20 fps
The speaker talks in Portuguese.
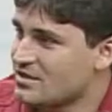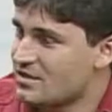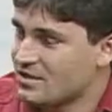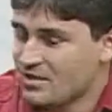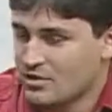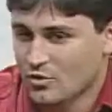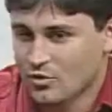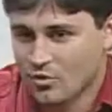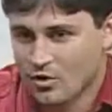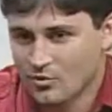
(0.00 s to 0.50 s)

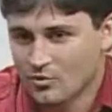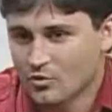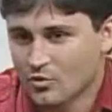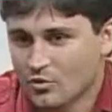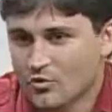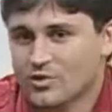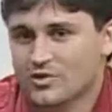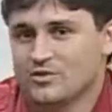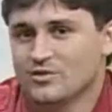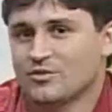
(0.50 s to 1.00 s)
Como
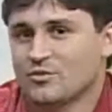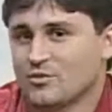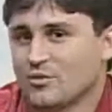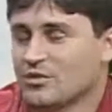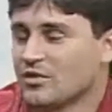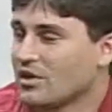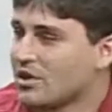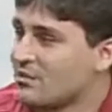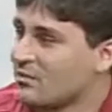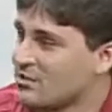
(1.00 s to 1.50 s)
hoje no
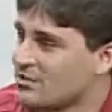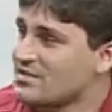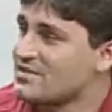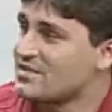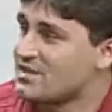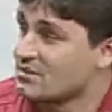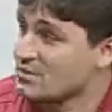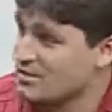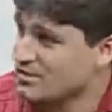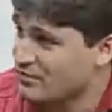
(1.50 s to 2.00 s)
programa nós
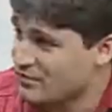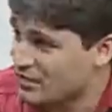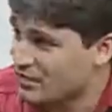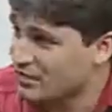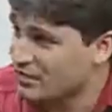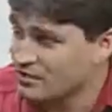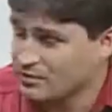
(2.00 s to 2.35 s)
estamos falando,